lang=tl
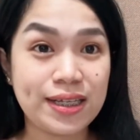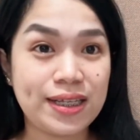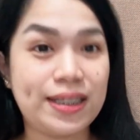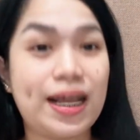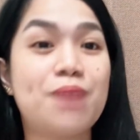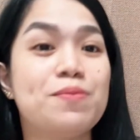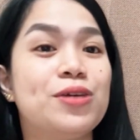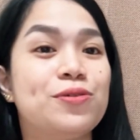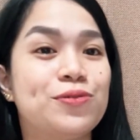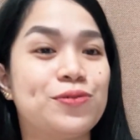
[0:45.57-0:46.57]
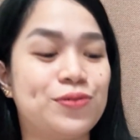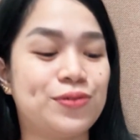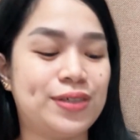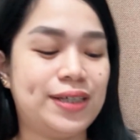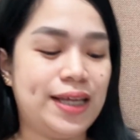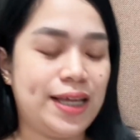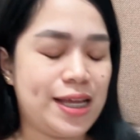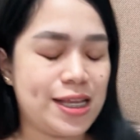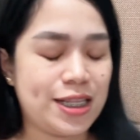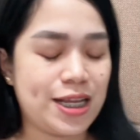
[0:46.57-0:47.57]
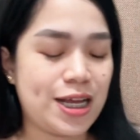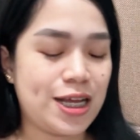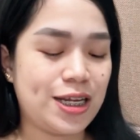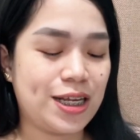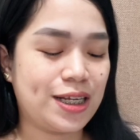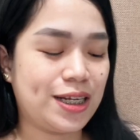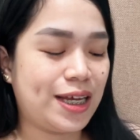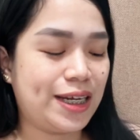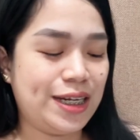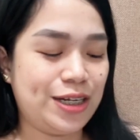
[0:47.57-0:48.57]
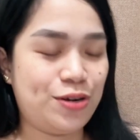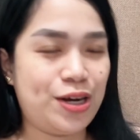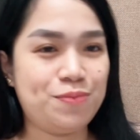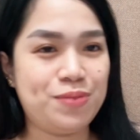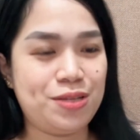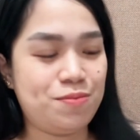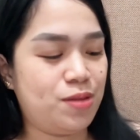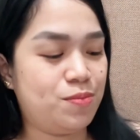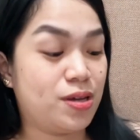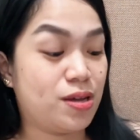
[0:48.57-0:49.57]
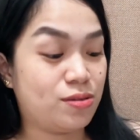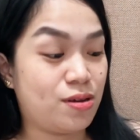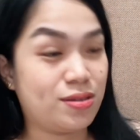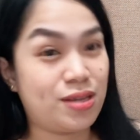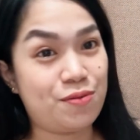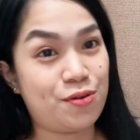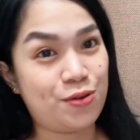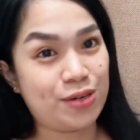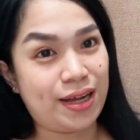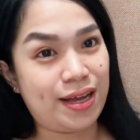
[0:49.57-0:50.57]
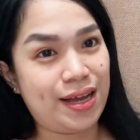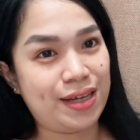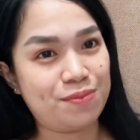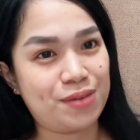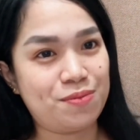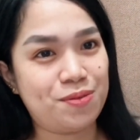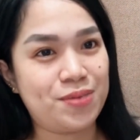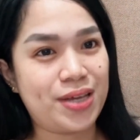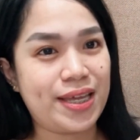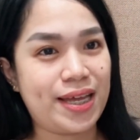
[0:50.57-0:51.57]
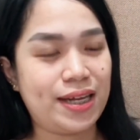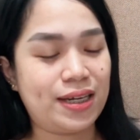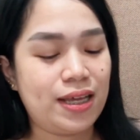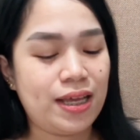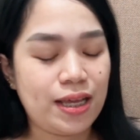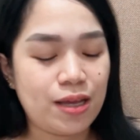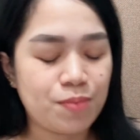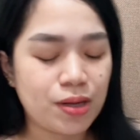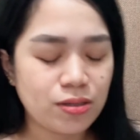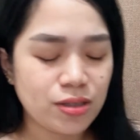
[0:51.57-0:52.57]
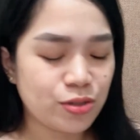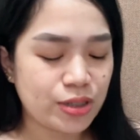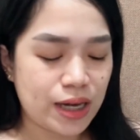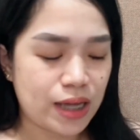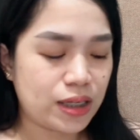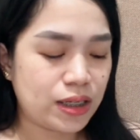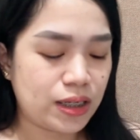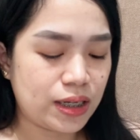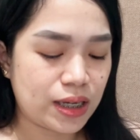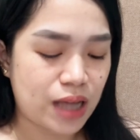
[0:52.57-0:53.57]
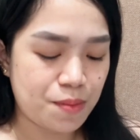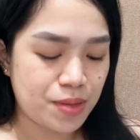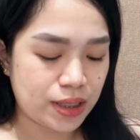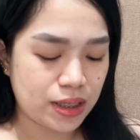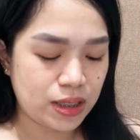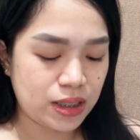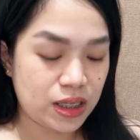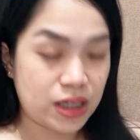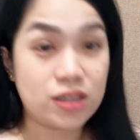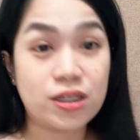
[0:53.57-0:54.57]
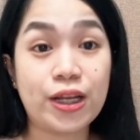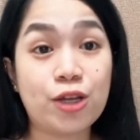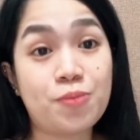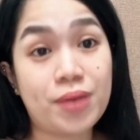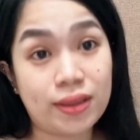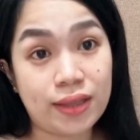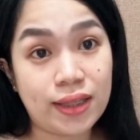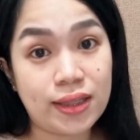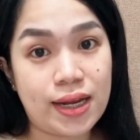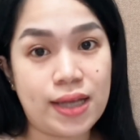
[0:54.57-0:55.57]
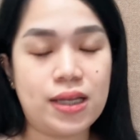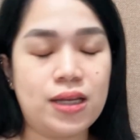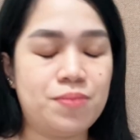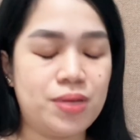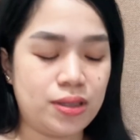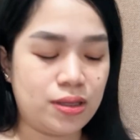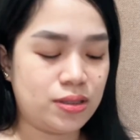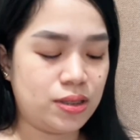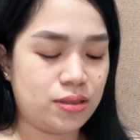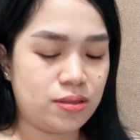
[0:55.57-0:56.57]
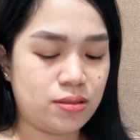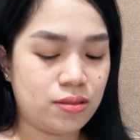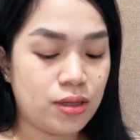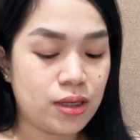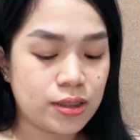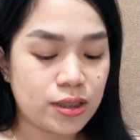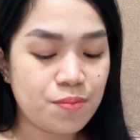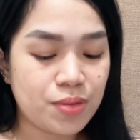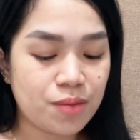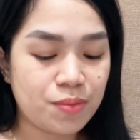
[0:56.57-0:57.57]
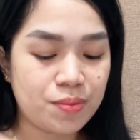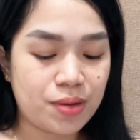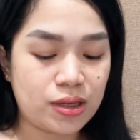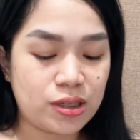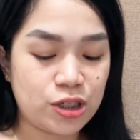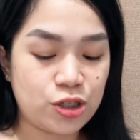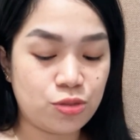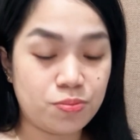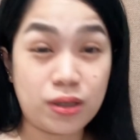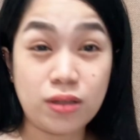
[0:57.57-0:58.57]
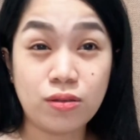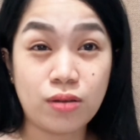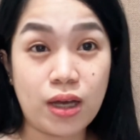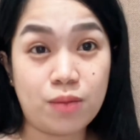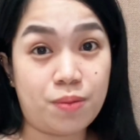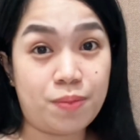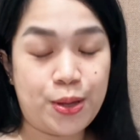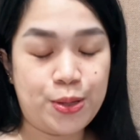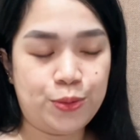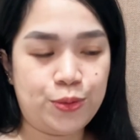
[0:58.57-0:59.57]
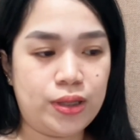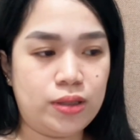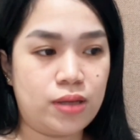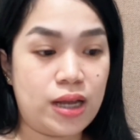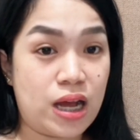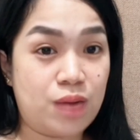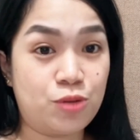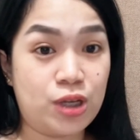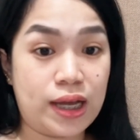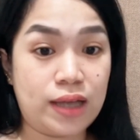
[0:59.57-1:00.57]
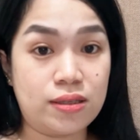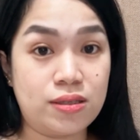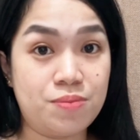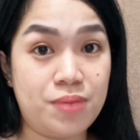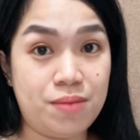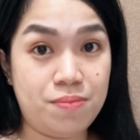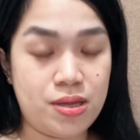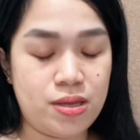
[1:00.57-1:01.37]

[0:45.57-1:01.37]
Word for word: na kami yung na, na nakarinig ng heartbeat ni baby. Kaso ang asawa ko ang nakahanap kay baby. Ayan. Pero hindi ko siya laging ginagamit and hindi rin siya recommended na laging gamitin since Siyempre, may mga radiation pa rin to kahit paano and kailangan mong ingatan si baby.